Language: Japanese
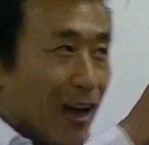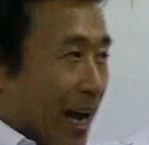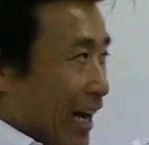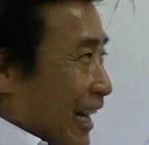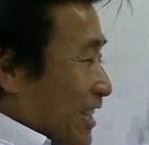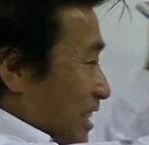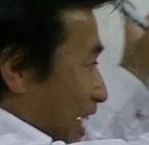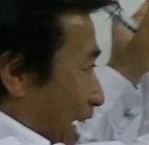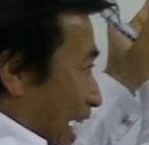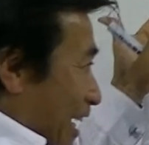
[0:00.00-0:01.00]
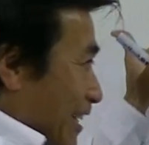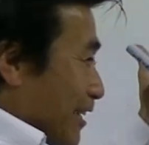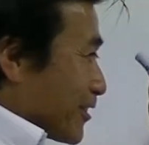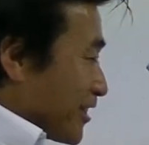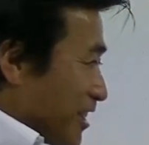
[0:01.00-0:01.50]
話が入ら
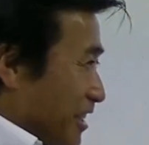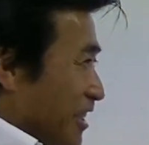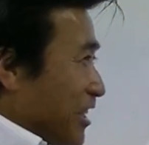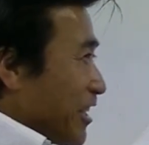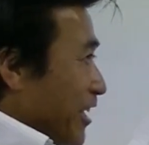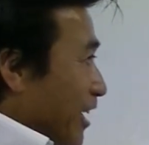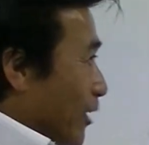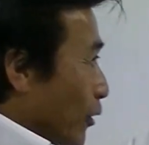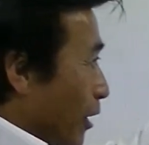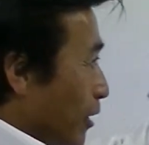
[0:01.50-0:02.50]
ずにあの